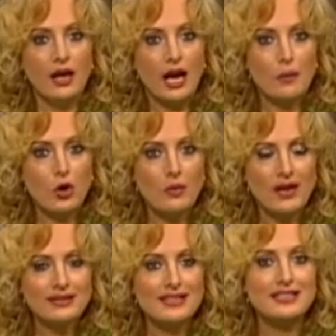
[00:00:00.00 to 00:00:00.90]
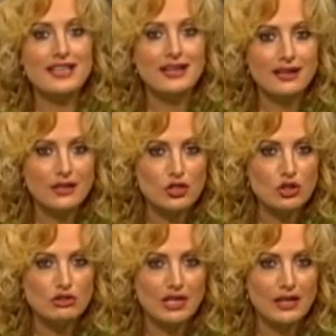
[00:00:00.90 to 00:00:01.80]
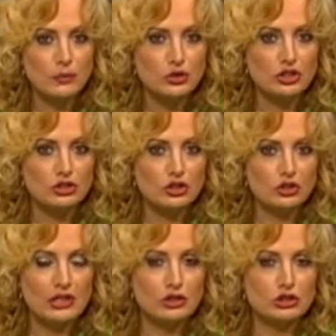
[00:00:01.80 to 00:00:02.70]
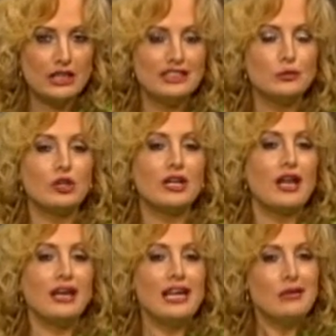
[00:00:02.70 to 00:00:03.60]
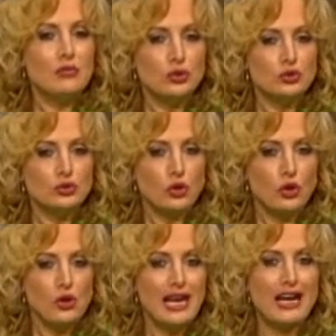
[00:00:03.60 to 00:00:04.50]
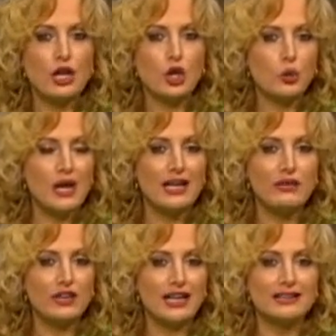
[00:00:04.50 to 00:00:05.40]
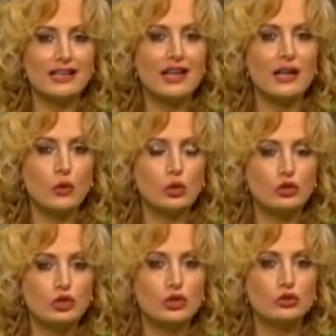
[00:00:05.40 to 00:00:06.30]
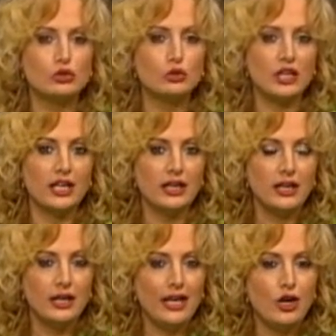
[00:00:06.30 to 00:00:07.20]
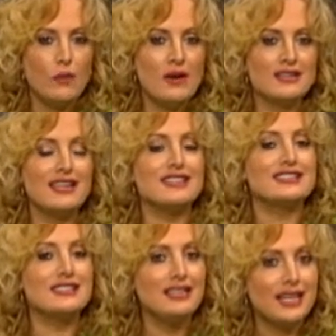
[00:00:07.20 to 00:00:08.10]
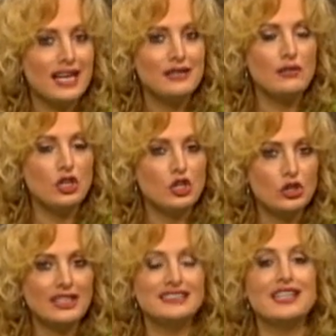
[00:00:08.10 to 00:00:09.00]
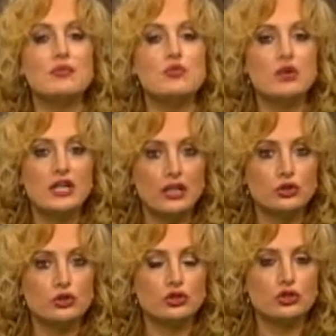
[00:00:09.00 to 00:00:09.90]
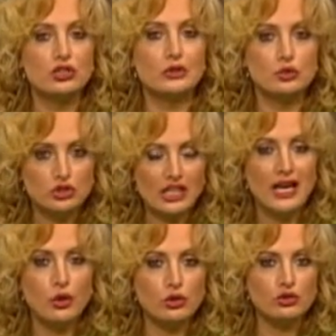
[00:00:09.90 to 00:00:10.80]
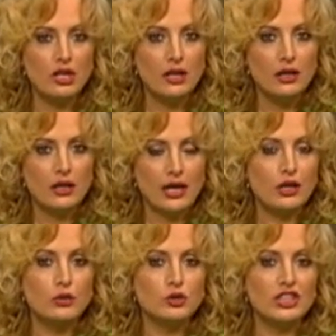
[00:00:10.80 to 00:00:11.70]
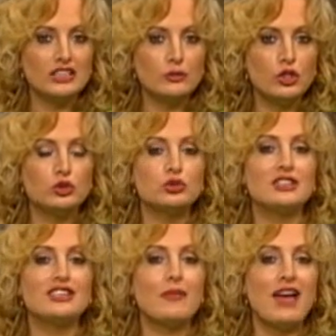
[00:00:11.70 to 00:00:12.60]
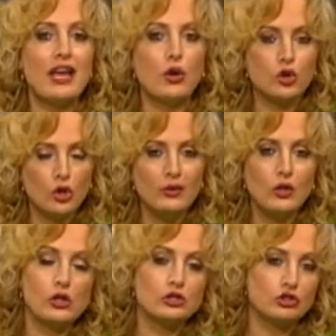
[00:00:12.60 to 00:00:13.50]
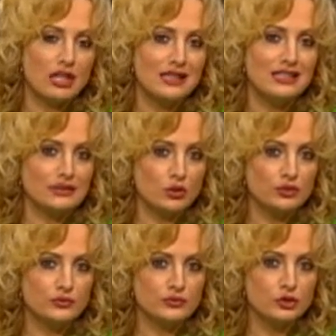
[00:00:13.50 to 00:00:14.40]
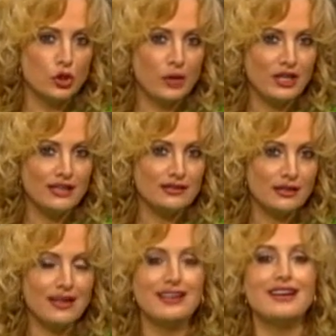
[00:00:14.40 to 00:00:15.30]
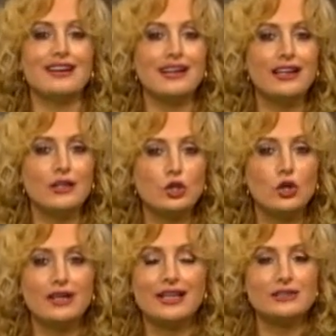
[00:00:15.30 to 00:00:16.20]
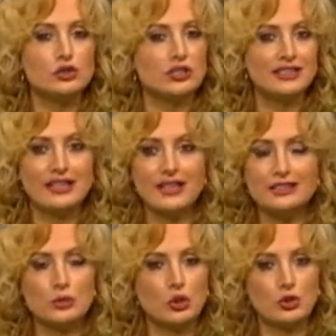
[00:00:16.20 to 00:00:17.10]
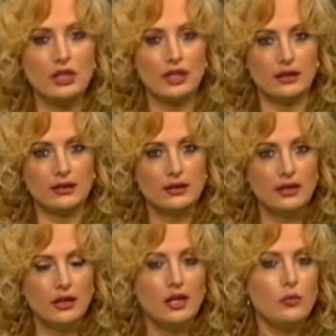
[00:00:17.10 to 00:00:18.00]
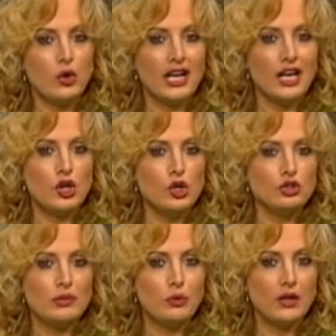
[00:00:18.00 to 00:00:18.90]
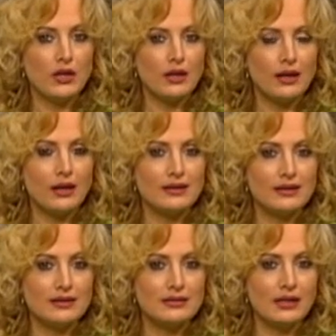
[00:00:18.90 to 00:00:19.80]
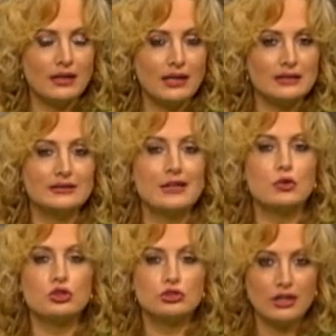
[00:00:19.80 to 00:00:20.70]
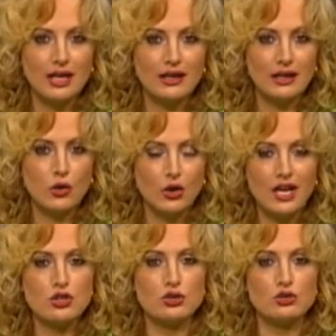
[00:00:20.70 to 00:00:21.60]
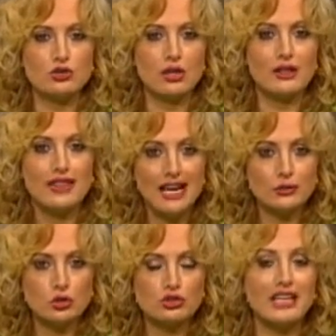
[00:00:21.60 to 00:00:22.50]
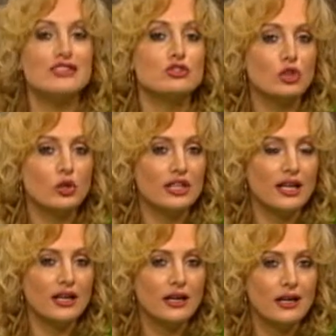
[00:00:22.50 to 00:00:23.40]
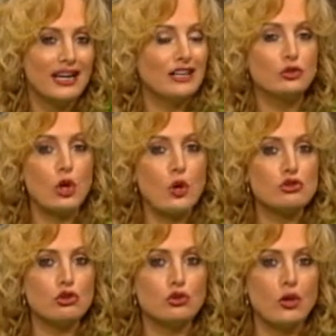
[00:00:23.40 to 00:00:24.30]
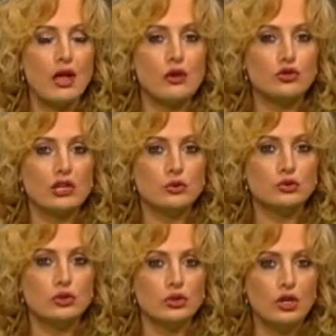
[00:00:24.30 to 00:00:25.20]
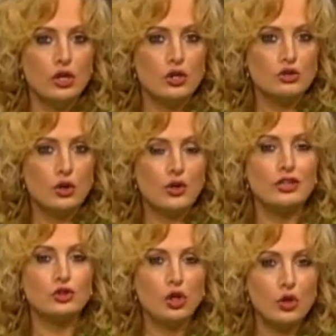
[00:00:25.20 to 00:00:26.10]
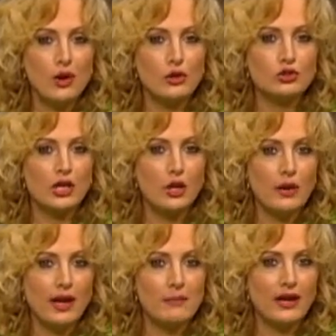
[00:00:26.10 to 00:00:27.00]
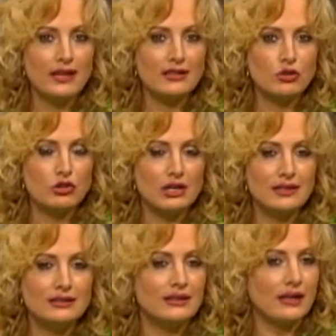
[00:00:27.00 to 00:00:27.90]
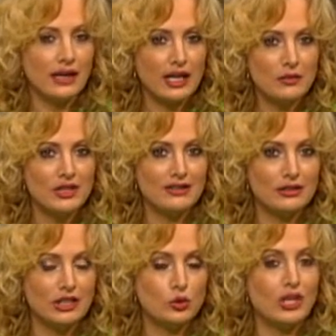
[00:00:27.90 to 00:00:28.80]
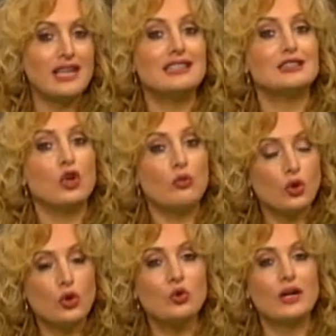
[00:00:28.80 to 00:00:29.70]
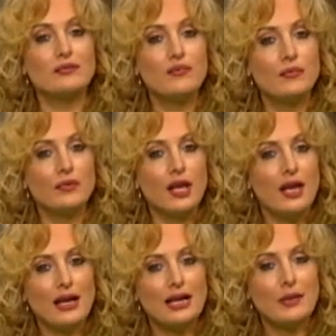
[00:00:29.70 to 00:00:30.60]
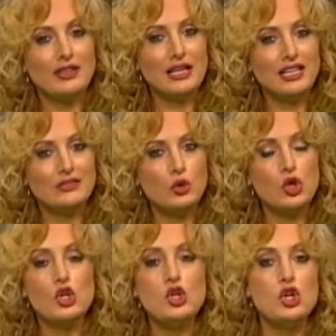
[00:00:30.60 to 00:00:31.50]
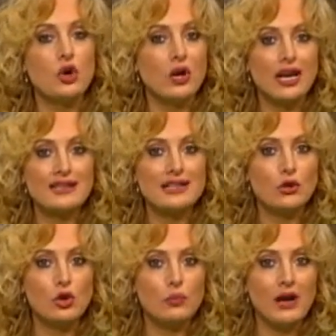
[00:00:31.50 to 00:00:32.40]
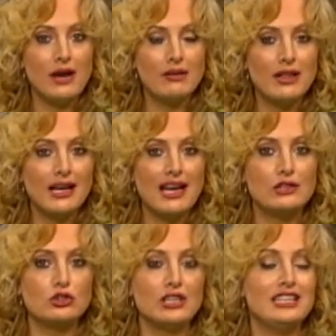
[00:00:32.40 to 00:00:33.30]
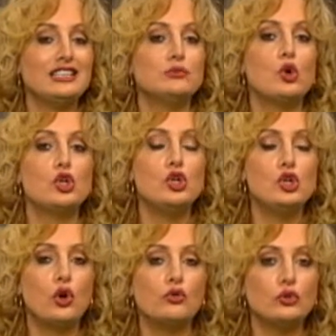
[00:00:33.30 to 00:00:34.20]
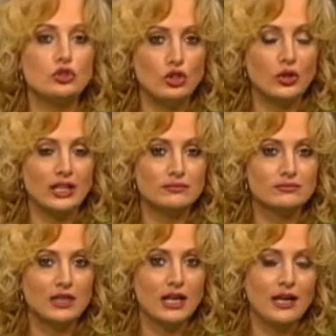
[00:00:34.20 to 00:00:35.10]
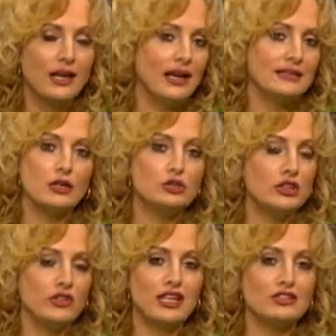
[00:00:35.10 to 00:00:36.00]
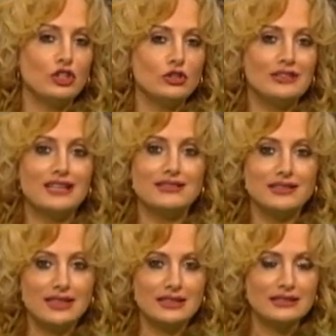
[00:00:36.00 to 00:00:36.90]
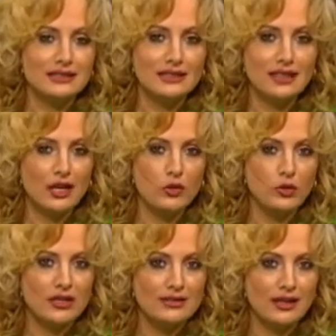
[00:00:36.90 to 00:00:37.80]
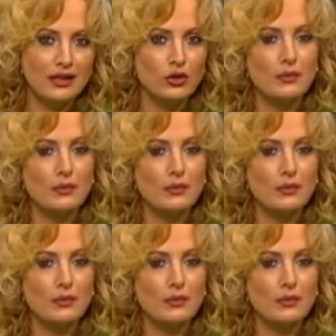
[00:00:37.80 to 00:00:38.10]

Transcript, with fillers: A poco más de 100 años de la imposición del socialismo real en el mundo, con la cruel y fracasada Revolución de Octubre y con más de 100 millones de muertos denunciados, el comunismo y su sistema económico, el socialismo, todavía siguen creando cantos de sirenas por doquier. Por ello no se puede dejar de decirle, demostrarle con hechos, datos e historia a todos los ciudadanos del mundo, sobre todo a los que viven en países socialistas y regímenes dictatoriales como Cuba, que el capitalismo no es el culpable de que el socialismo no funcione. Esa justificación tan triste sería como decir que una